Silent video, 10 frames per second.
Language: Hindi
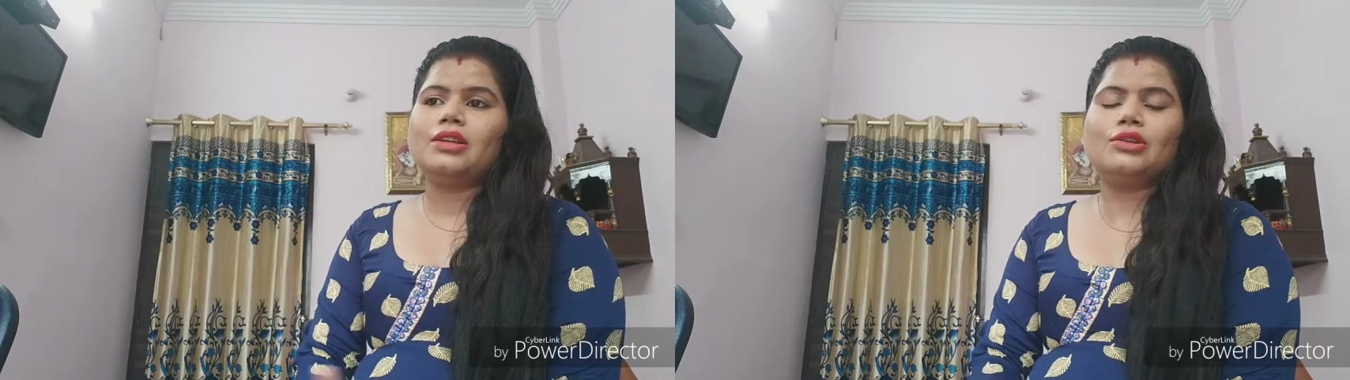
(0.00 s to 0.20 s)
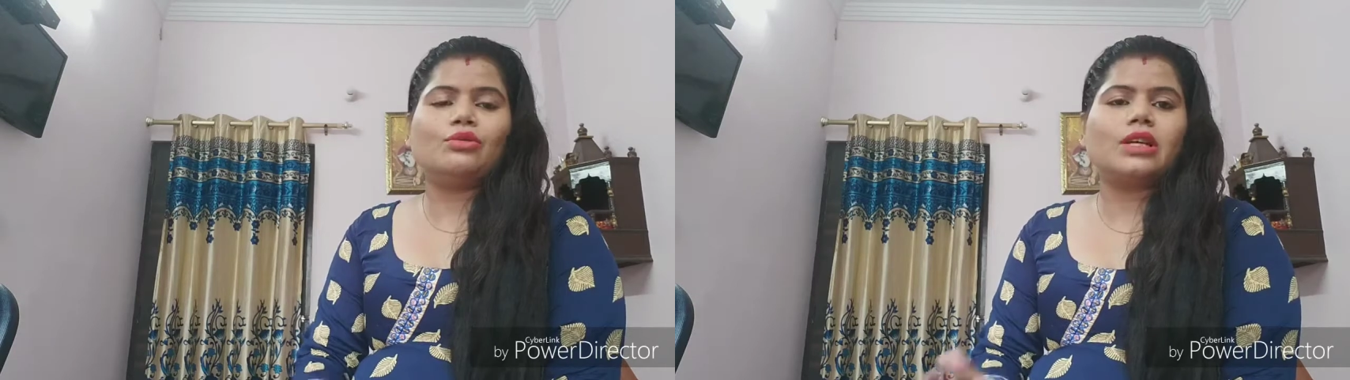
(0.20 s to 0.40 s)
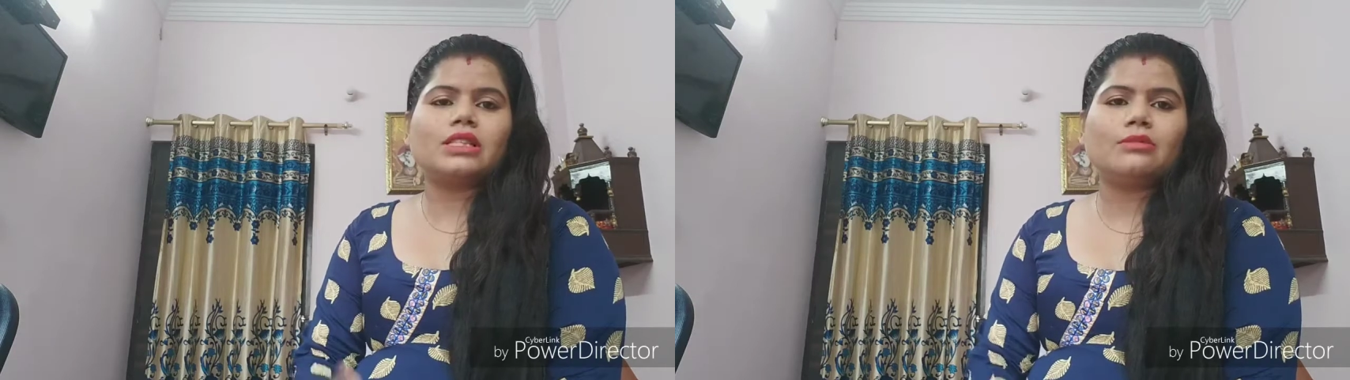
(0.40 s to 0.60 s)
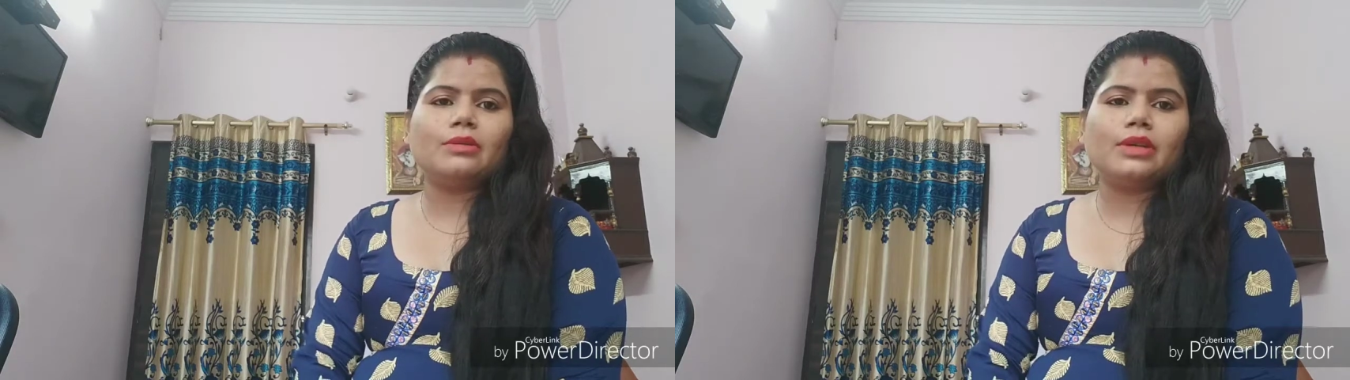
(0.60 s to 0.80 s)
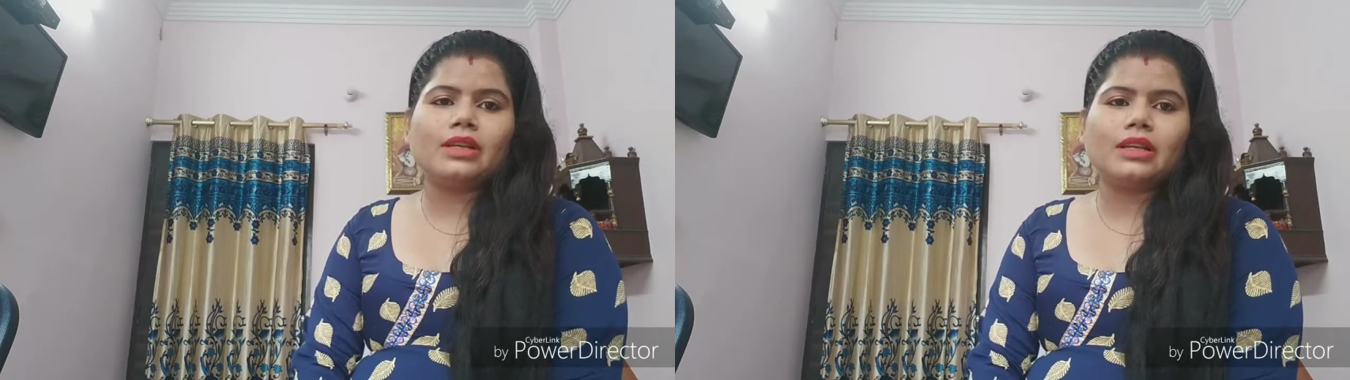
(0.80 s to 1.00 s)
क्यों ऐसे
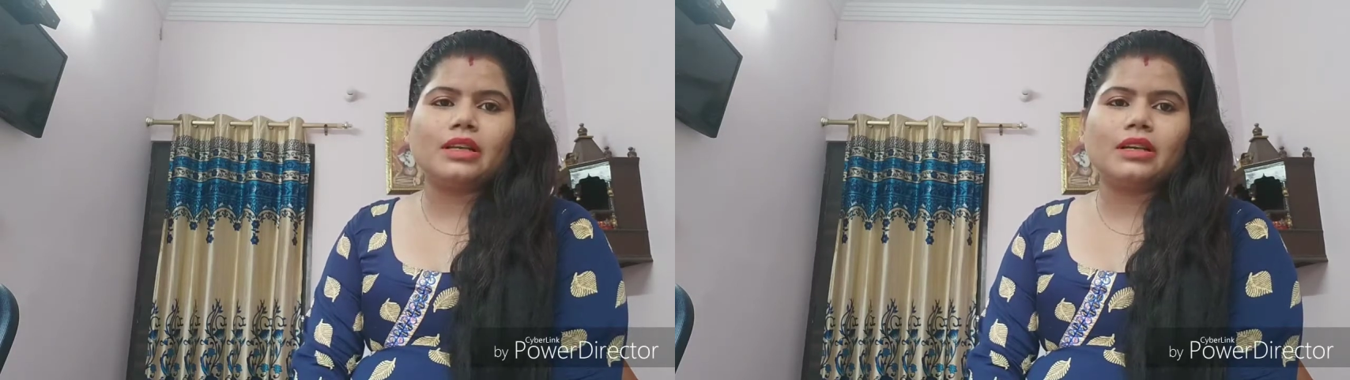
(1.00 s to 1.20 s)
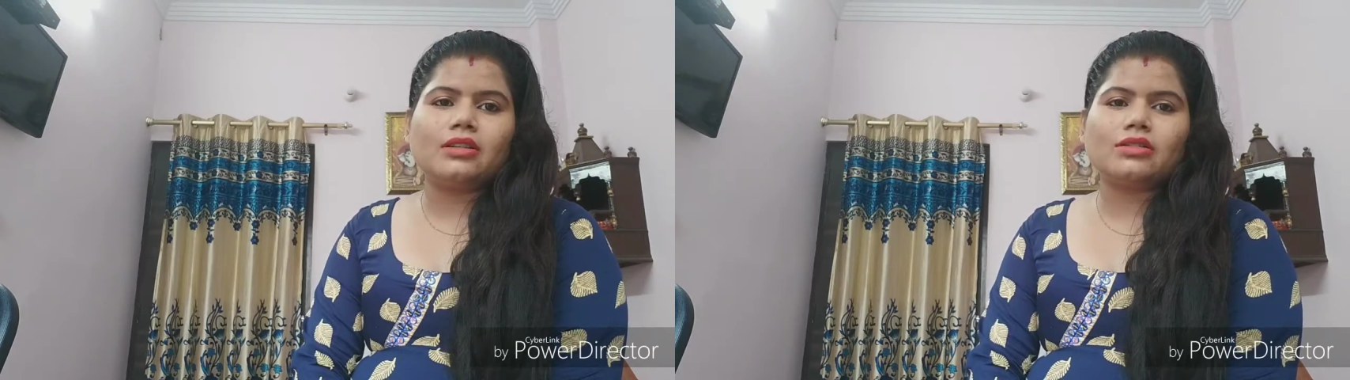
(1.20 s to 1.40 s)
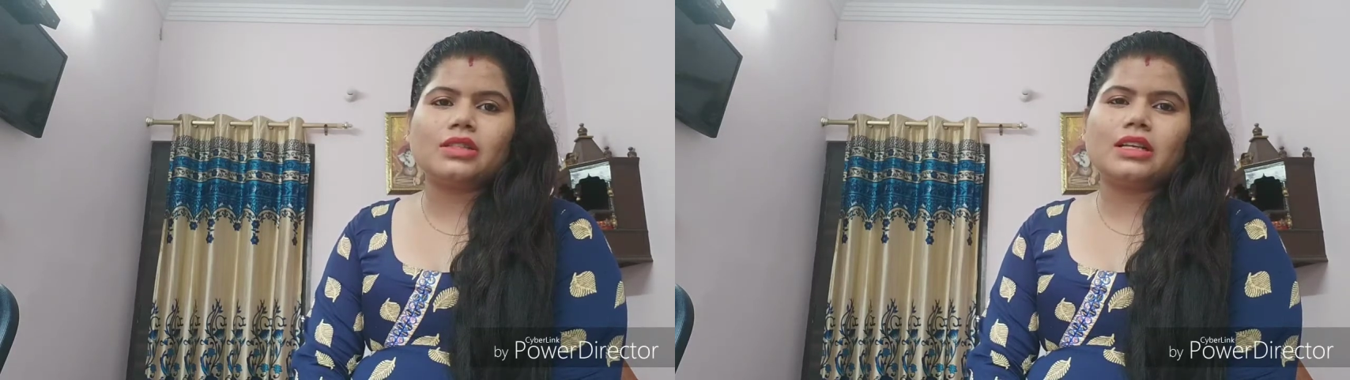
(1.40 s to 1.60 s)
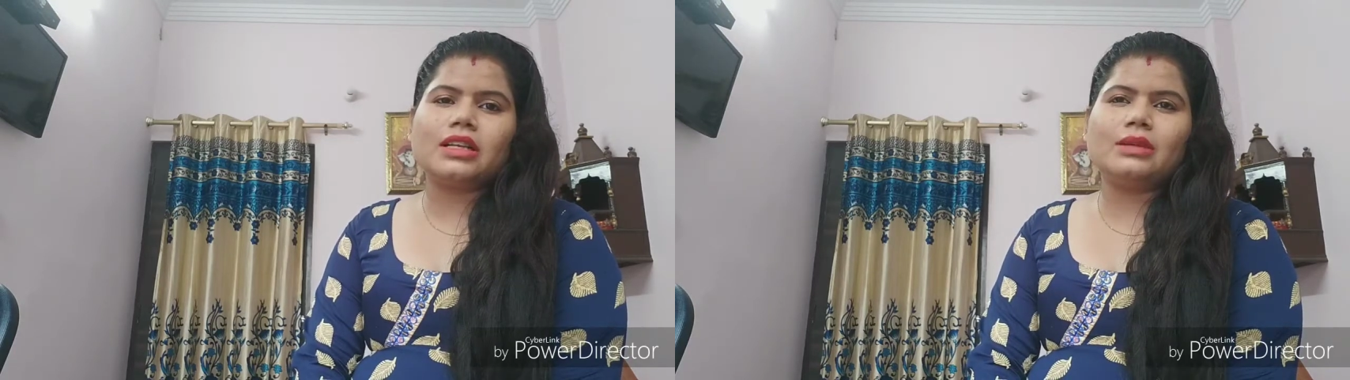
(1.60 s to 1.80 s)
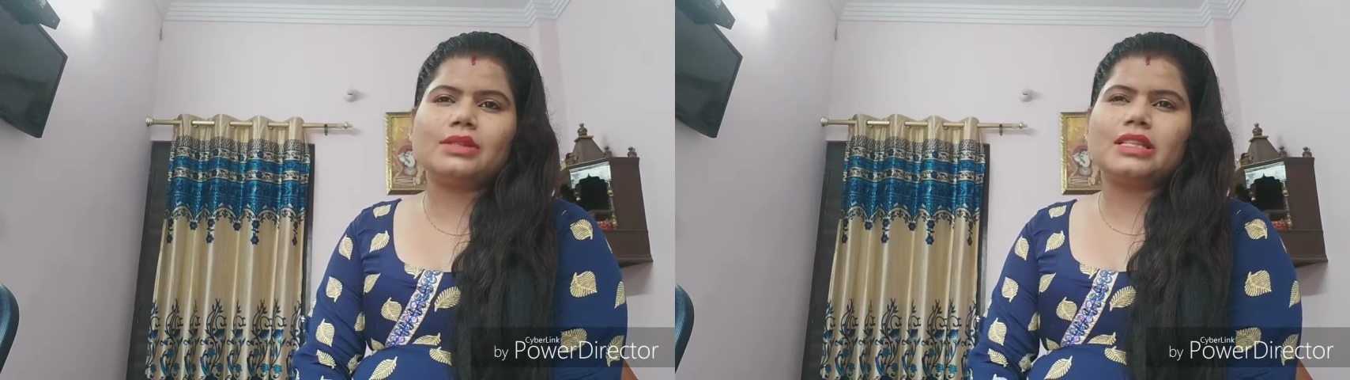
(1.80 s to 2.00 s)
बेबी गिर गया और
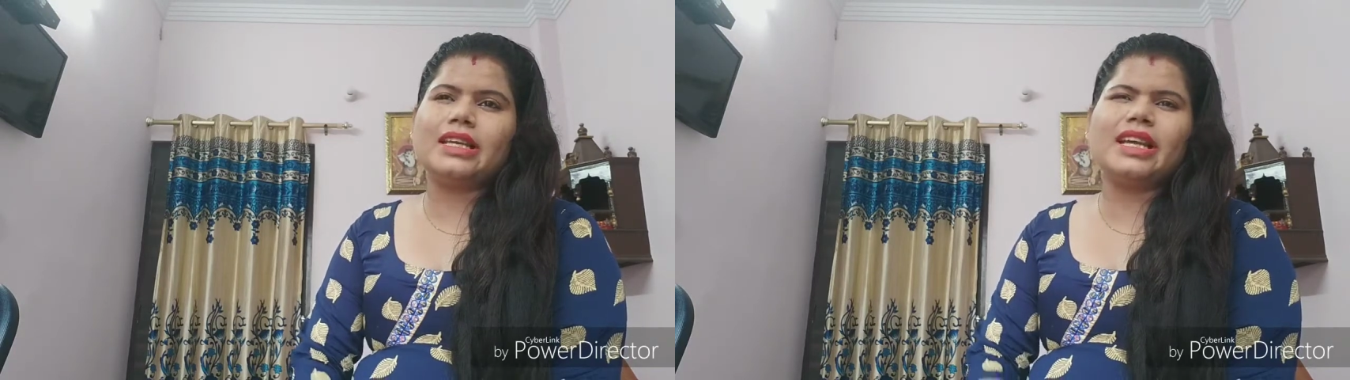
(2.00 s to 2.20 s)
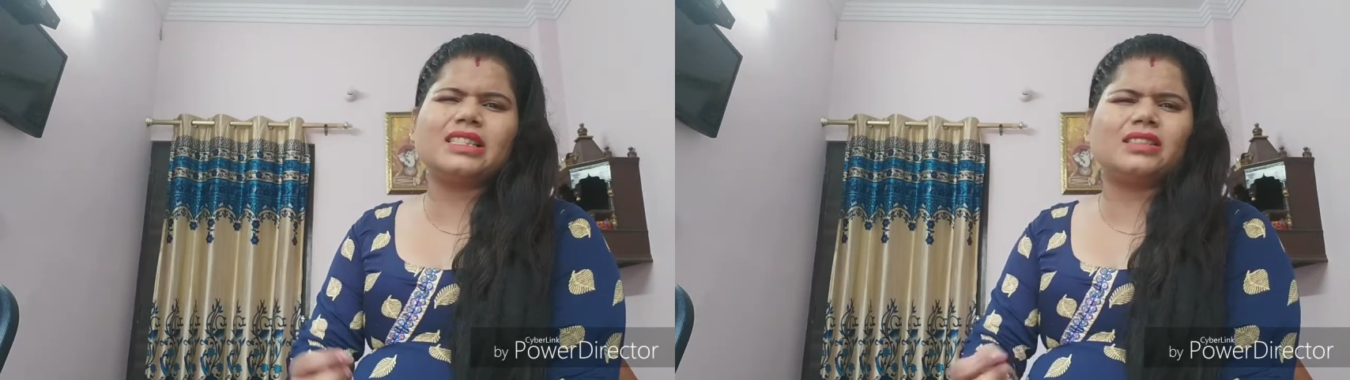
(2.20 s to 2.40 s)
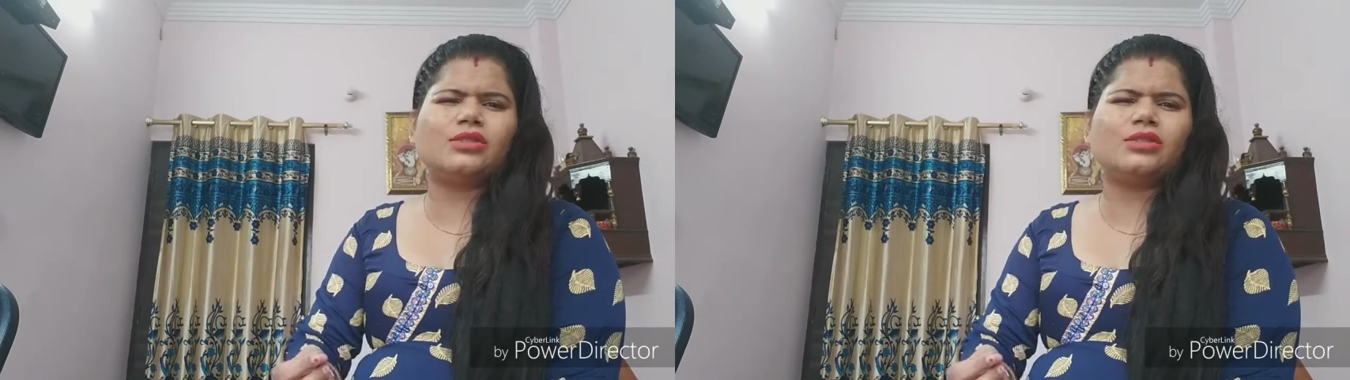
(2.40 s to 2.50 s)
सडनली बस एक